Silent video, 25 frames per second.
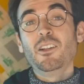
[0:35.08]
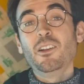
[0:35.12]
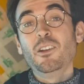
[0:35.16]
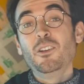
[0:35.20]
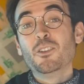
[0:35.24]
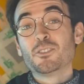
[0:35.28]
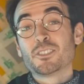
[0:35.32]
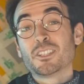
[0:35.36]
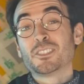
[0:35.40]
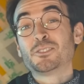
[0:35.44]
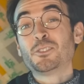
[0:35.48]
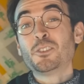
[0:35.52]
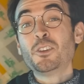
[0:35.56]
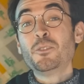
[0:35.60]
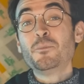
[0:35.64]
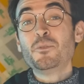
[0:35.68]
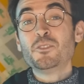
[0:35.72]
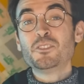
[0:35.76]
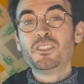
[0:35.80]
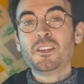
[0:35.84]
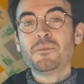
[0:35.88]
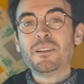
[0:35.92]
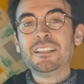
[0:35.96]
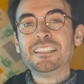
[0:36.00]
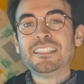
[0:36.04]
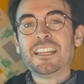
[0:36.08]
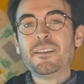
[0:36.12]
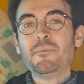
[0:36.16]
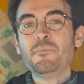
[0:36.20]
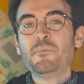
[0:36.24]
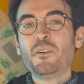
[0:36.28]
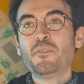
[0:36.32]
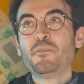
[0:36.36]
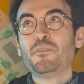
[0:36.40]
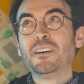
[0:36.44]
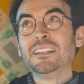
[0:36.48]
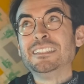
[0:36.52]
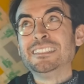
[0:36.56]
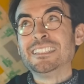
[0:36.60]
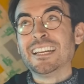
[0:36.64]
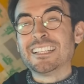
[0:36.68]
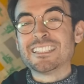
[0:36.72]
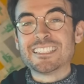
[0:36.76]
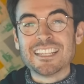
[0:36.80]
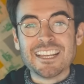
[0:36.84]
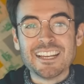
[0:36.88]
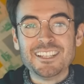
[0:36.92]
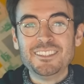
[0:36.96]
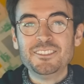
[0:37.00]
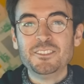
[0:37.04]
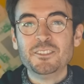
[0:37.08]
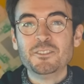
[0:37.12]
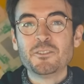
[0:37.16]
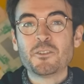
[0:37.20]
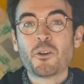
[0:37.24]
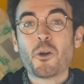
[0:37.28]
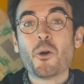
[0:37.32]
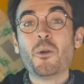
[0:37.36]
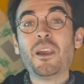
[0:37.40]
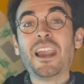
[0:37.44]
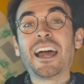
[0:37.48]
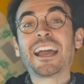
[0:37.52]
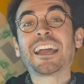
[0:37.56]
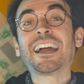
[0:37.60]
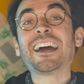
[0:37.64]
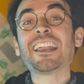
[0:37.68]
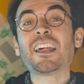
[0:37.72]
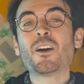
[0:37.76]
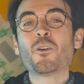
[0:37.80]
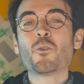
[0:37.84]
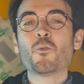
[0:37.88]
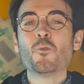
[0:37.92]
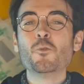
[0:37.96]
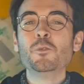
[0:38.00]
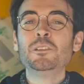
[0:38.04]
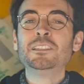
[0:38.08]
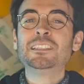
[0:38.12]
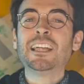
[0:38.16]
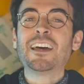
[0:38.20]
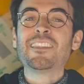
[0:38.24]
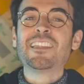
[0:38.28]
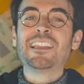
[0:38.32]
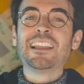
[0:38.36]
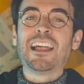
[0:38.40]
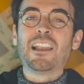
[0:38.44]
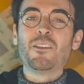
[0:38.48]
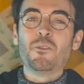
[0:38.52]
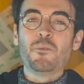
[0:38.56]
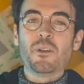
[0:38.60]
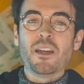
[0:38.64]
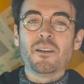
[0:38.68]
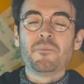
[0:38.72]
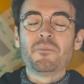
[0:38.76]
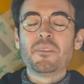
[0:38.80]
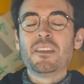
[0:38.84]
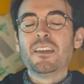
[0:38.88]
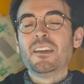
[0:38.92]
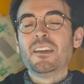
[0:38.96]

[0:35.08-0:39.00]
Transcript: Los astrónomos llevan tiempo fantaseando con la cara oculta de la Luna.